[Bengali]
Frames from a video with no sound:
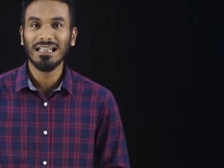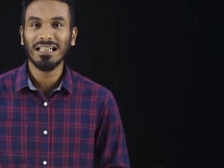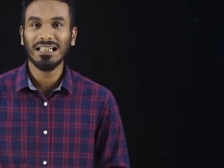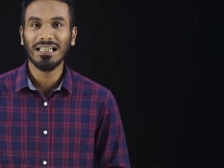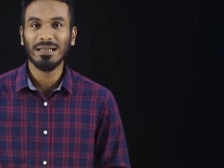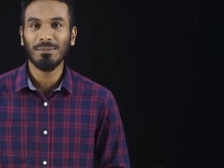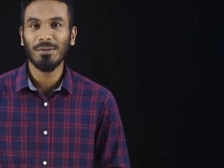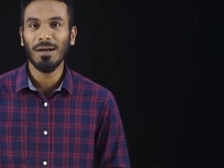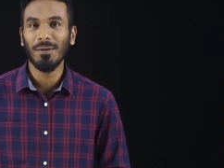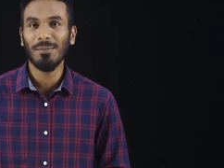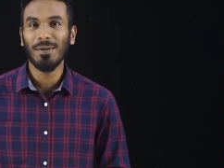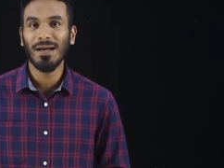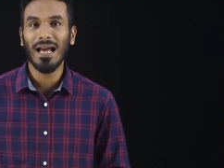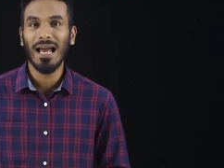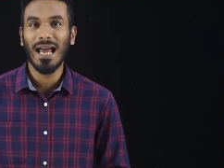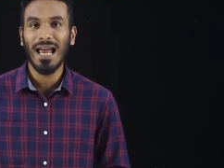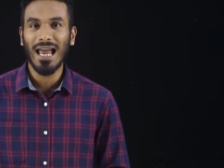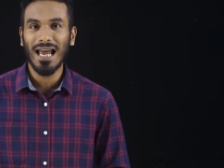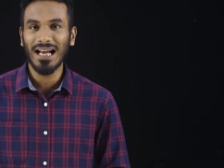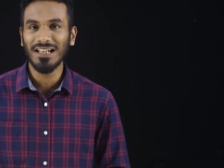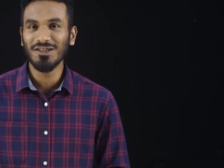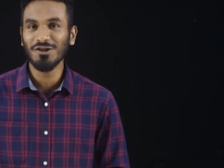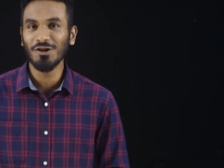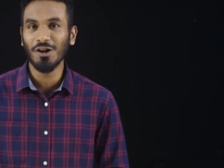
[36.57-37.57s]
কিভাবে
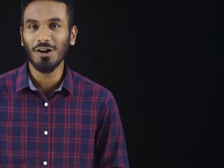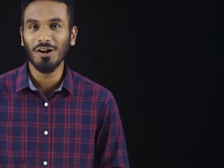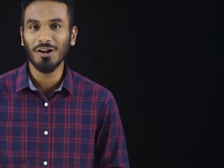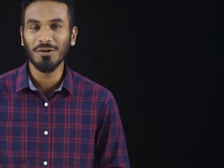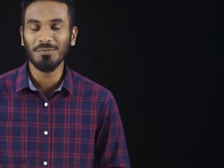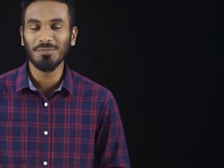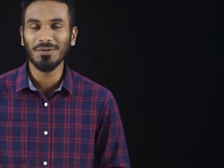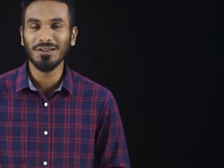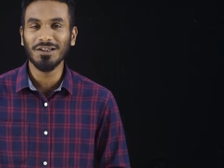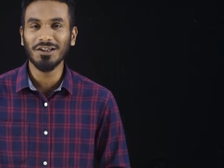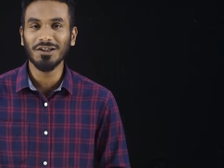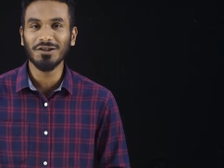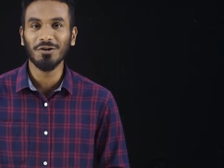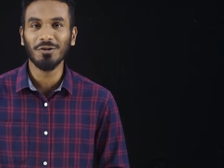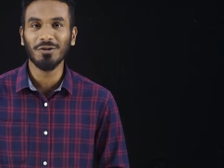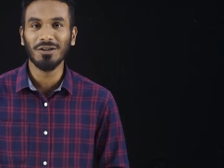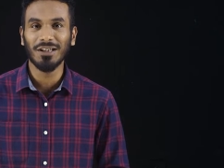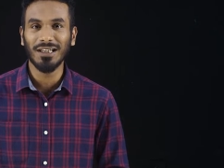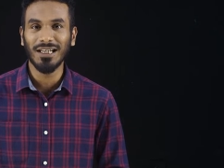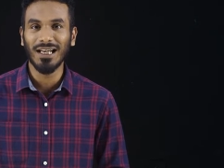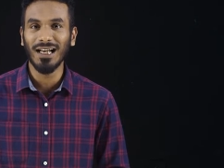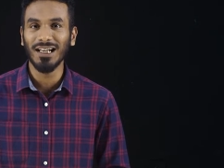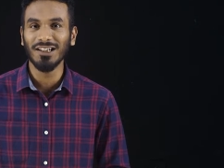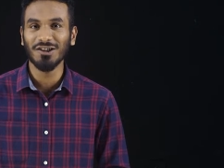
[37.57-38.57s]
এক চলক বিশিষ্ট
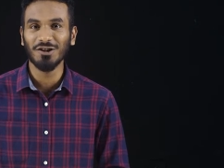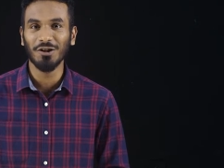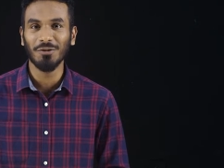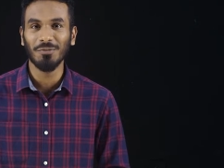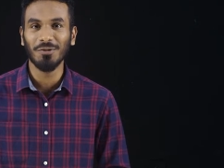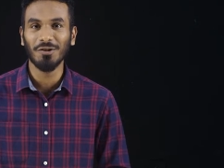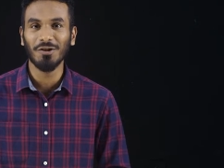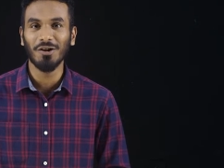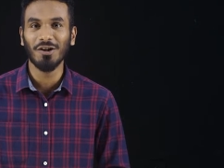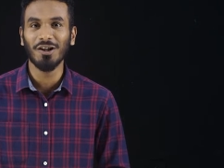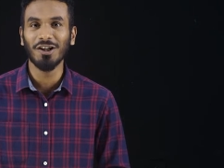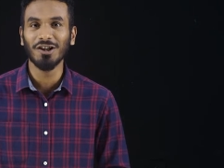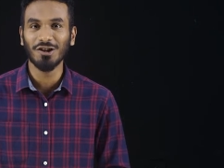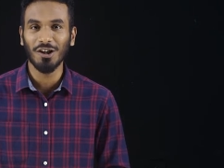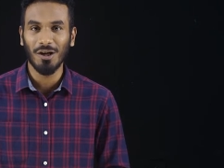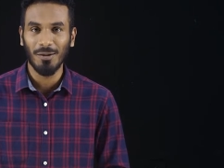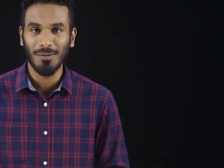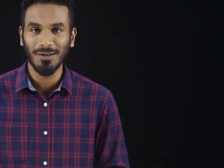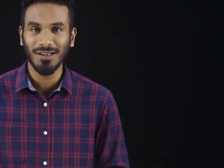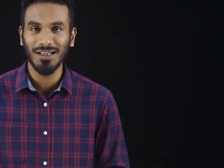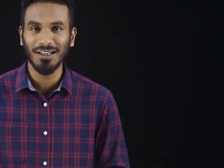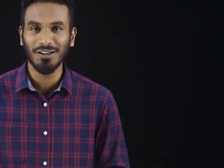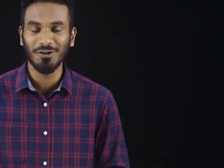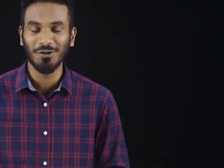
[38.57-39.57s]
দ্বিঘাত সমীকরণের
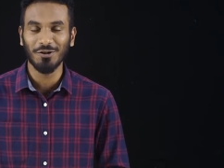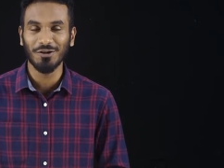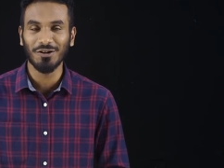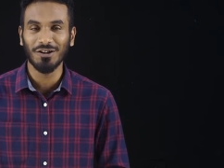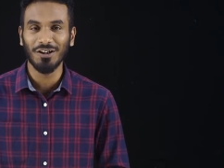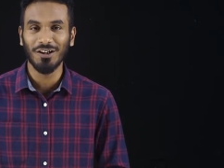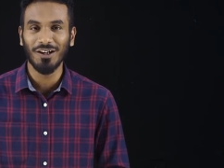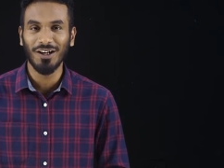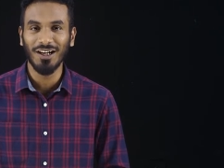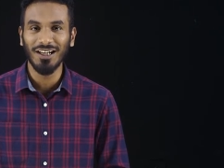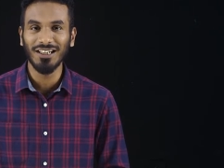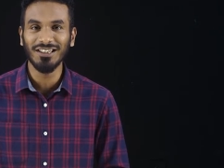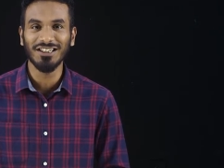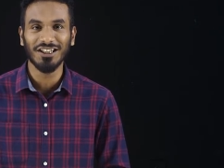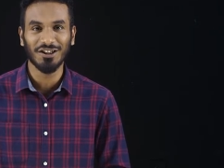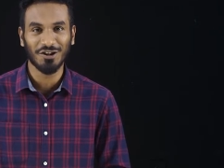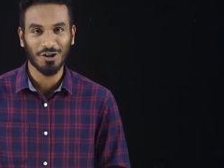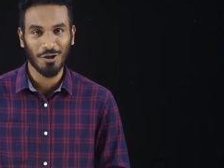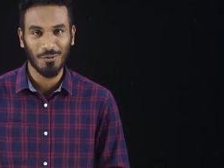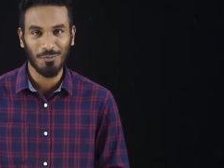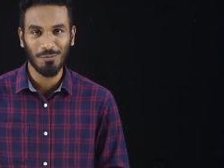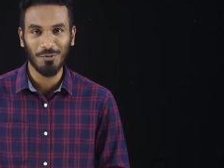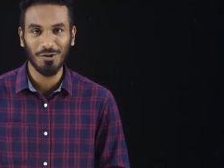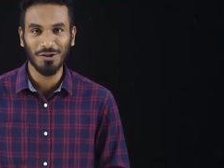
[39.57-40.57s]
সমাধান করতে হয় সে
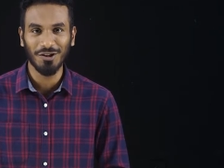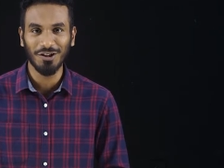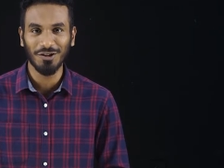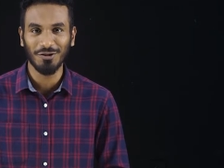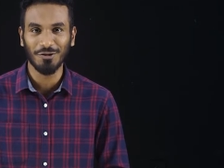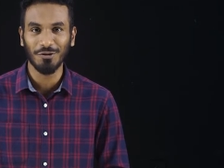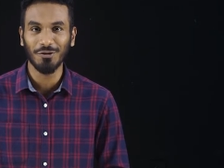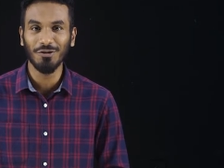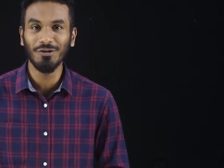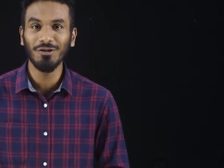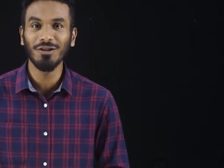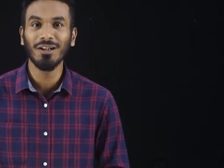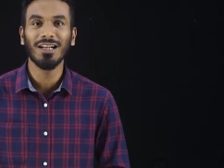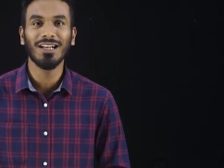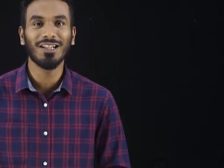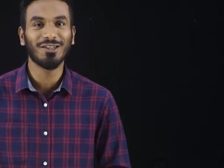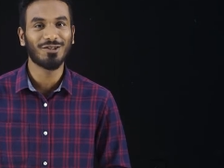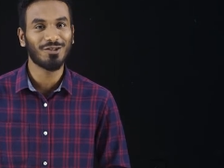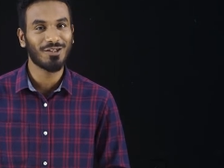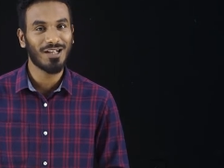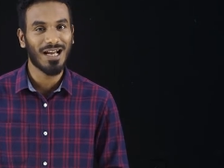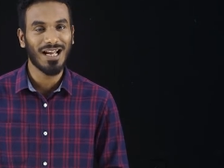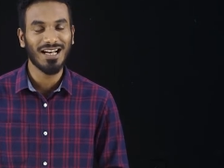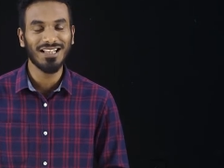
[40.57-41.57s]
সম্পর্কিত
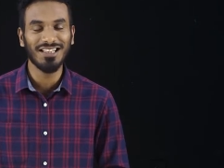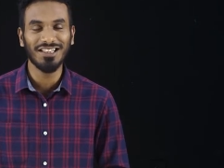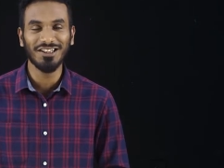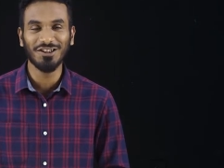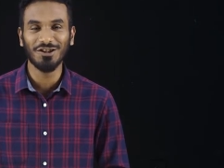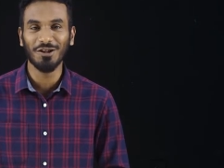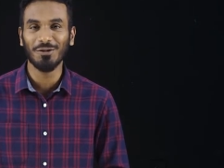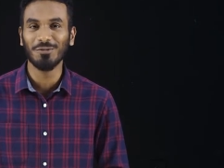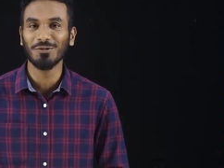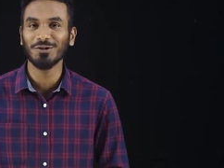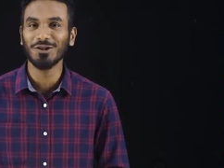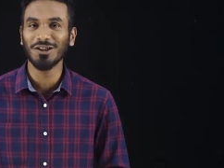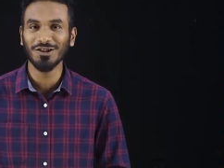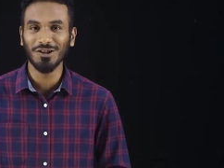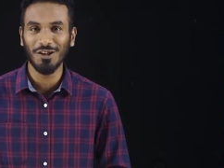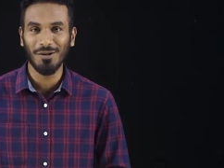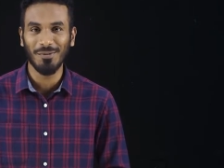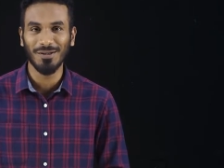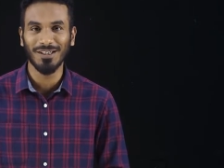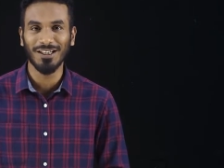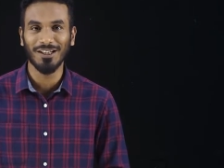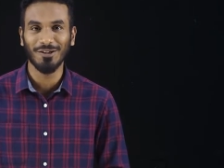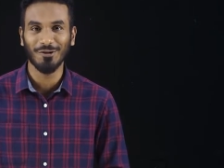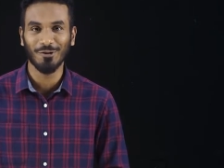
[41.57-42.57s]
কিছু গাণিতিক সমস্যা
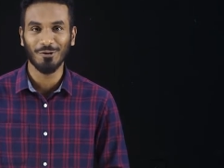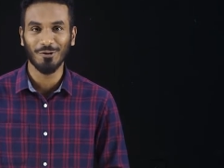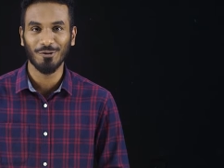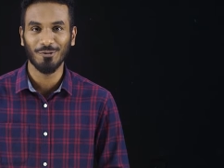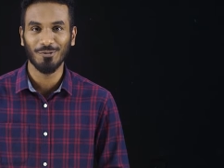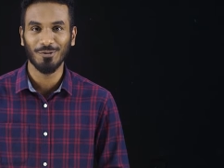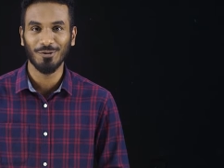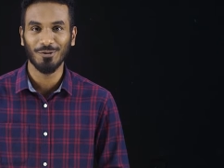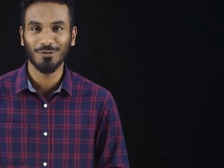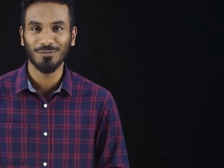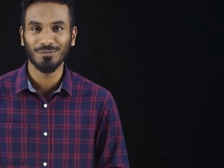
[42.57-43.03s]
সমাধান করব